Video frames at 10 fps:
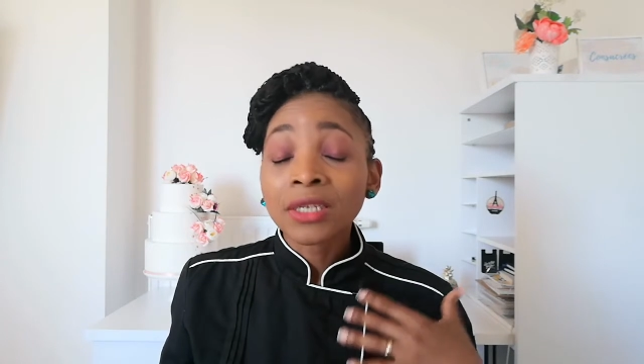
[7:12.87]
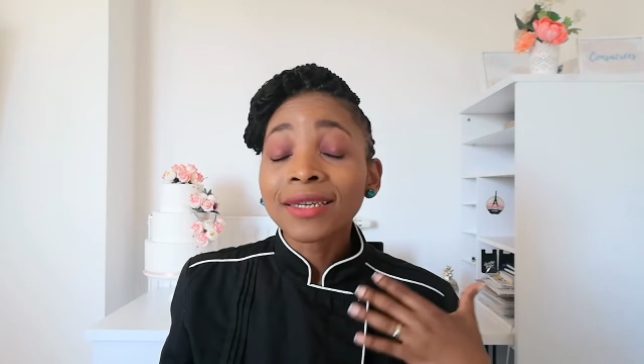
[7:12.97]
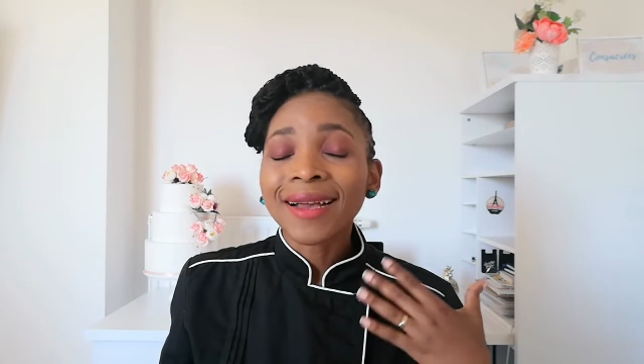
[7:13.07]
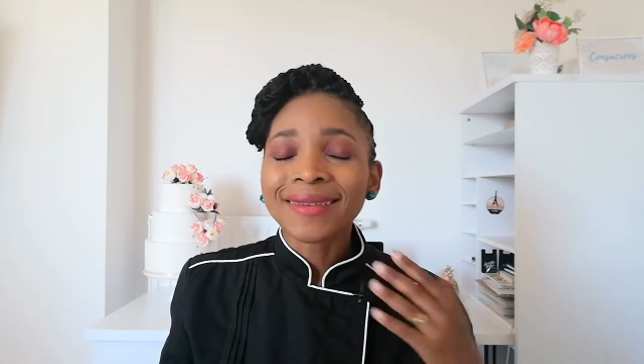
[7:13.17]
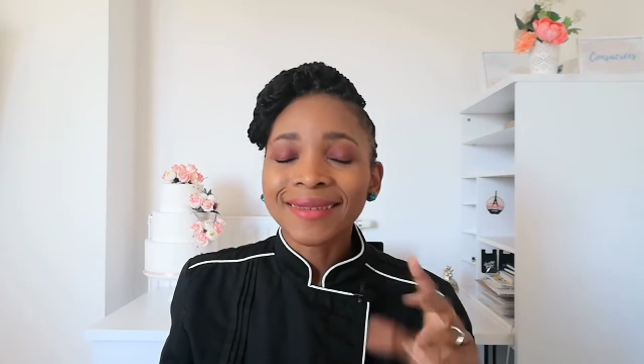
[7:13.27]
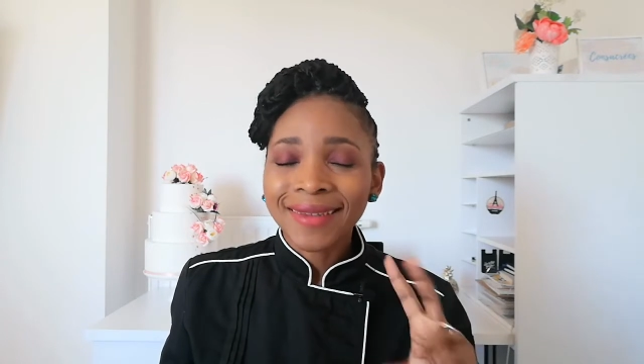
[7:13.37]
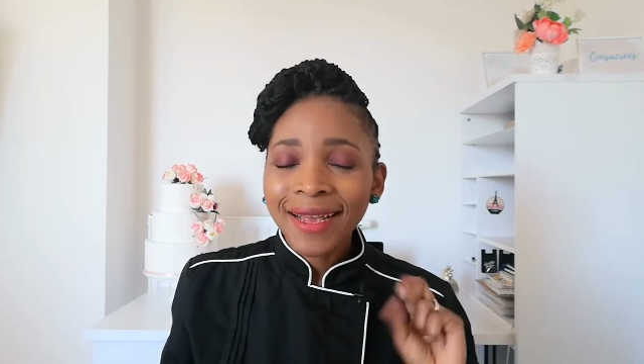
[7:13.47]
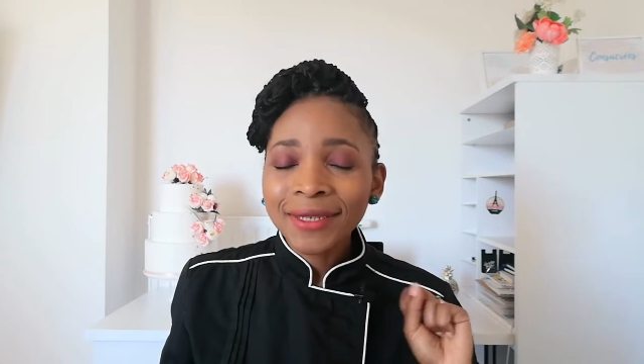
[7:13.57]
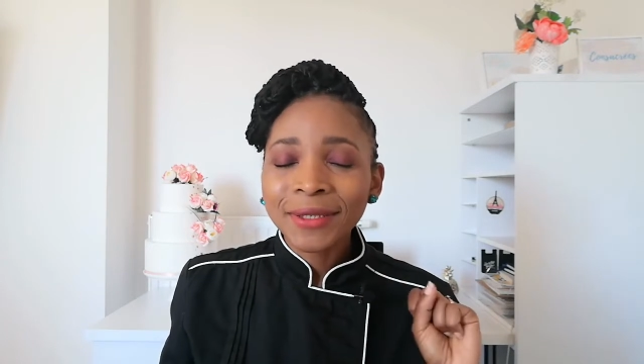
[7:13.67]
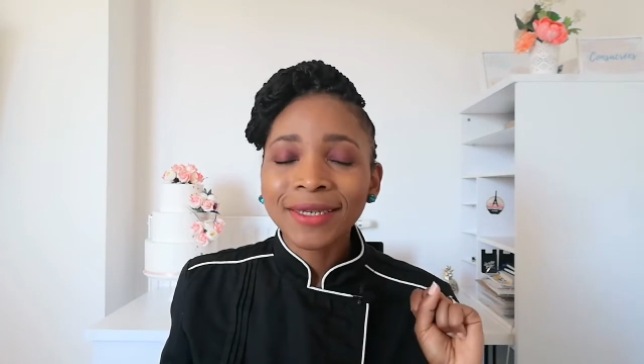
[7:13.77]
Car
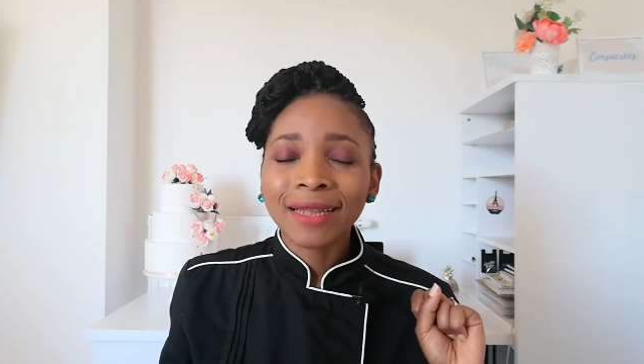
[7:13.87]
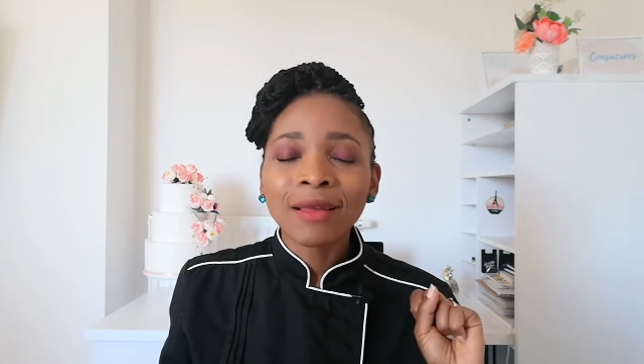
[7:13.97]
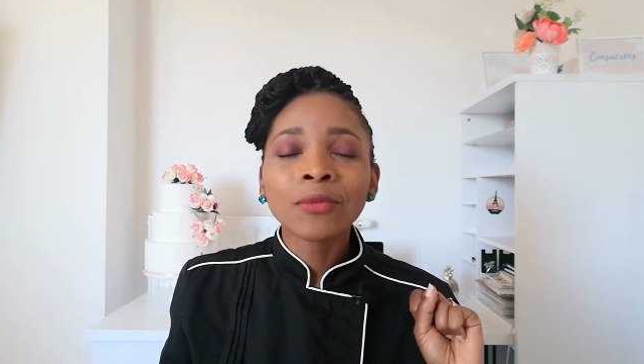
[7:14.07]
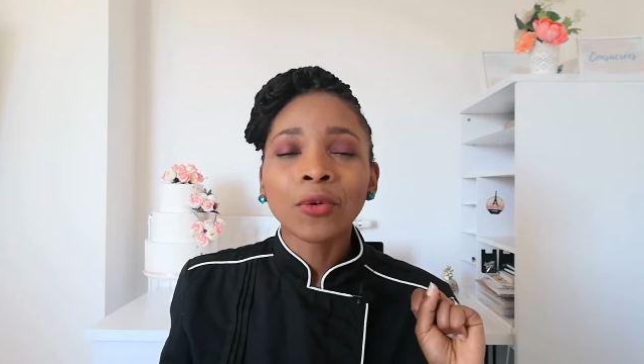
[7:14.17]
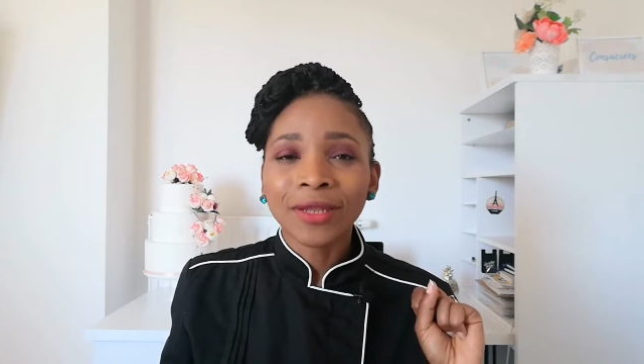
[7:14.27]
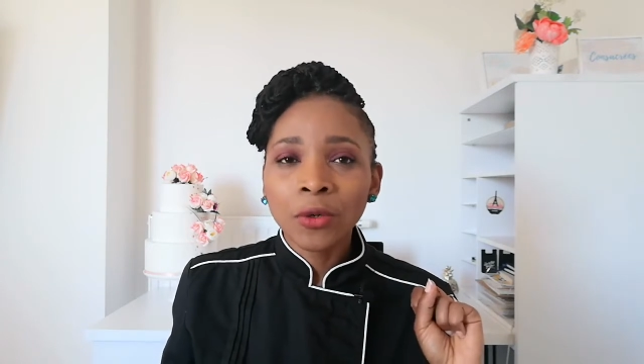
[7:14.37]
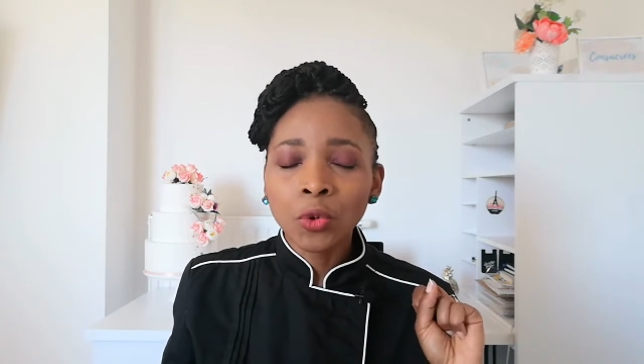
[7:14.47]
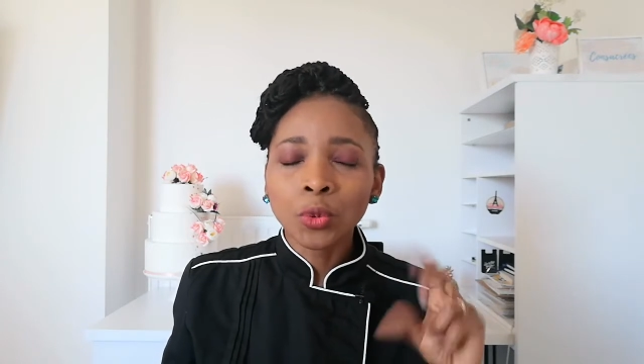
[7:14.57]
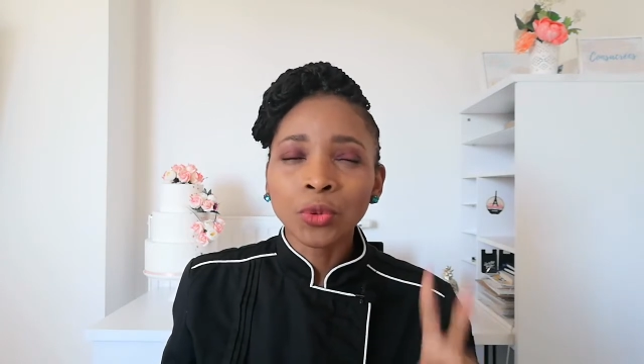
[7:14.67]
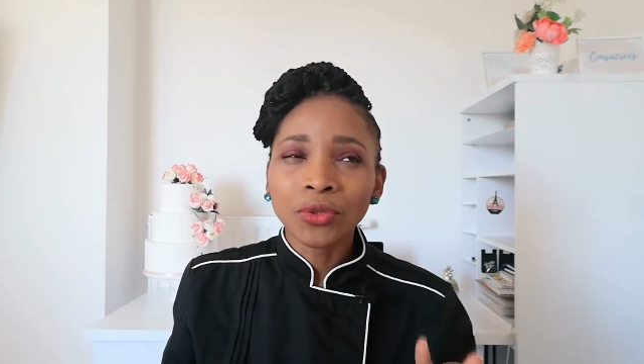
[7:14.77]
là, j'ai quand même tenté le
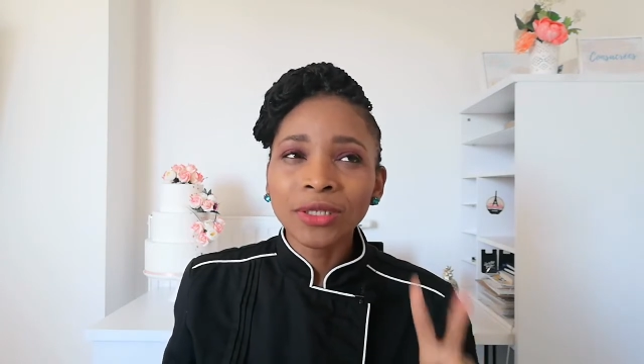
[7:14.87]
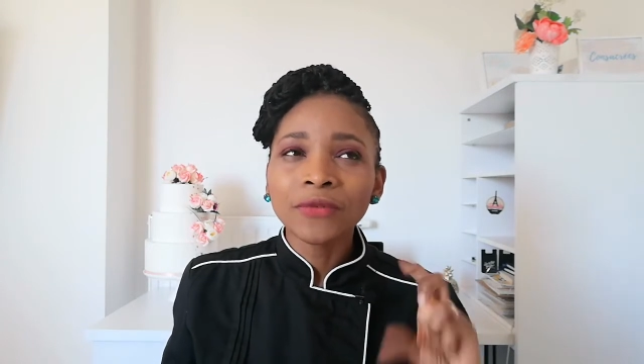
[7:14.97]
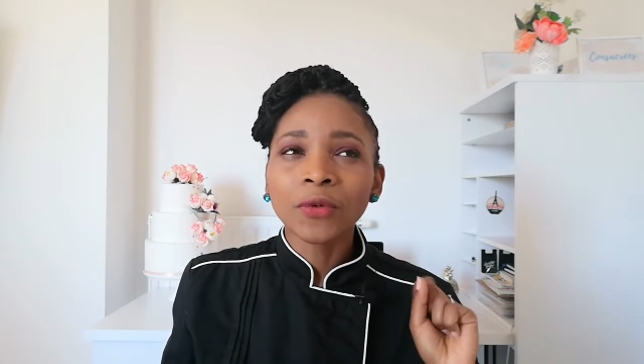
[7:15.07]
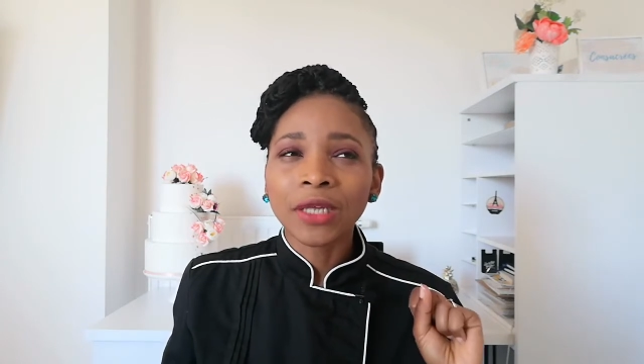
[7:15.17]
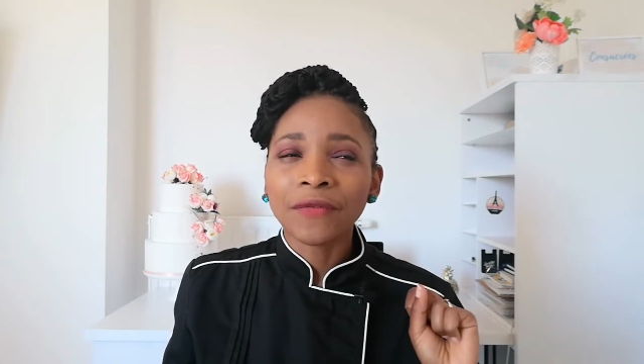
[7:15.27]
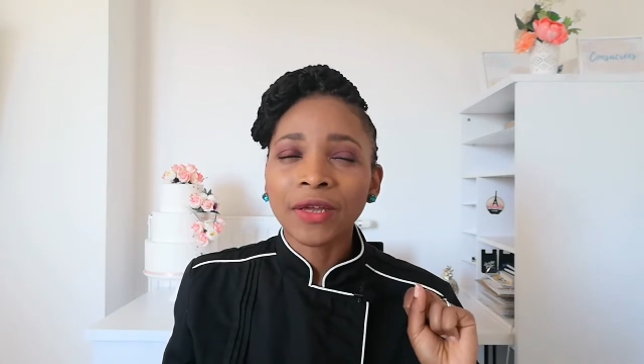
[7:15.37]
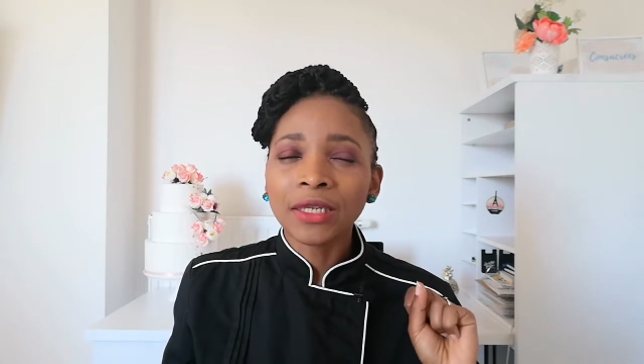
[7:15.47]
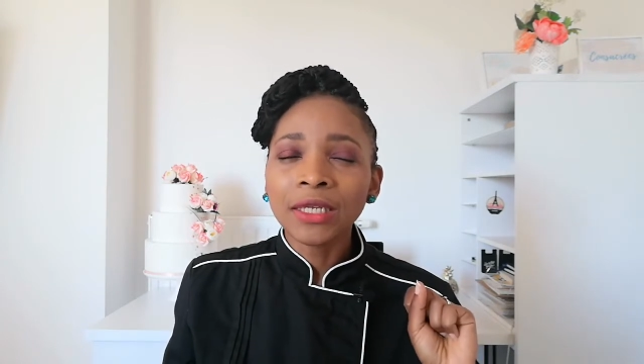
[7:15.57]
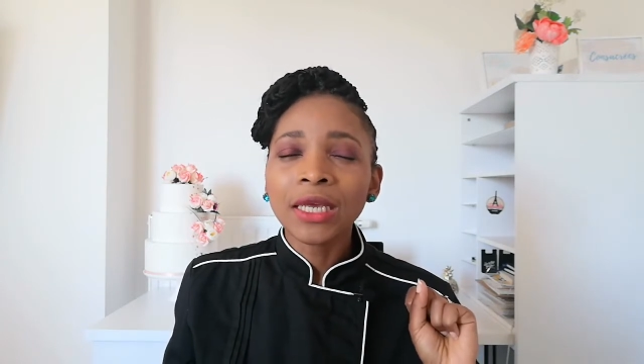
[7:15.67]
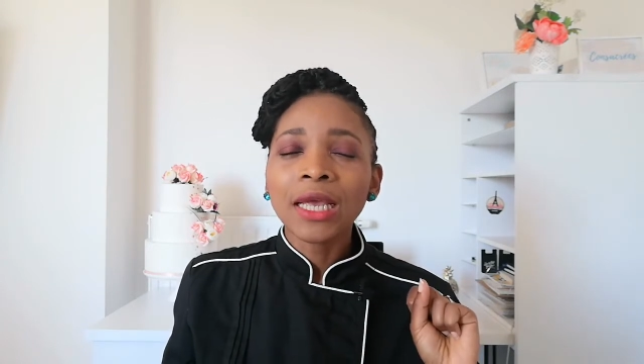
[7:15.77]
coup. Je me suis dit, ok
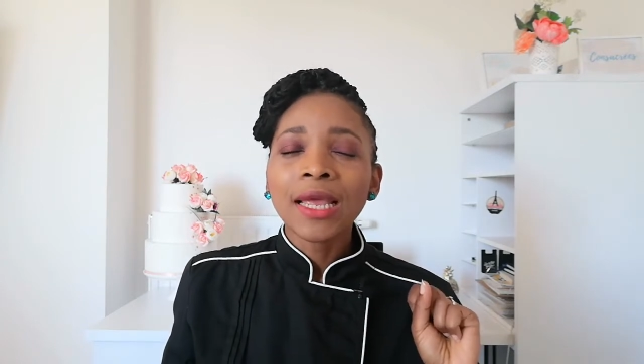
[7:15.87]
Fanny,